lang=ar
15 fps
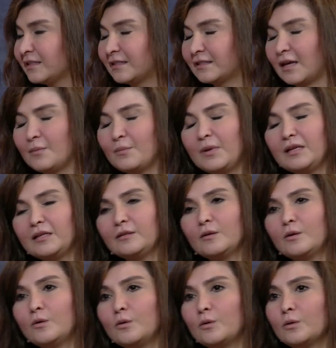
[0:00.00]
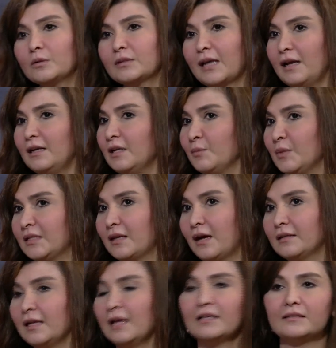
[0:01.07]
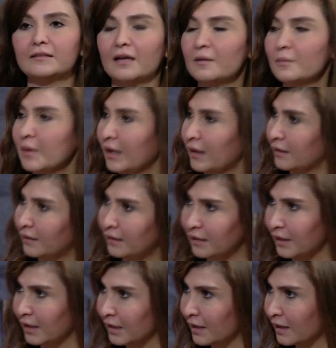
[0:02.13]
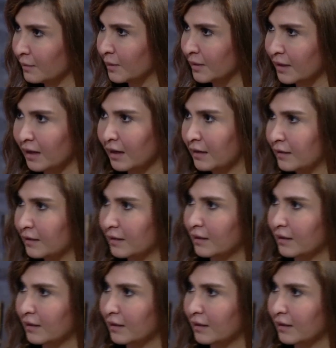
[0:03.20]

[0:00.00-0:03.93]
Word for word: نتامل انه تخلي ميزانيه للتربيه اللي هي بناء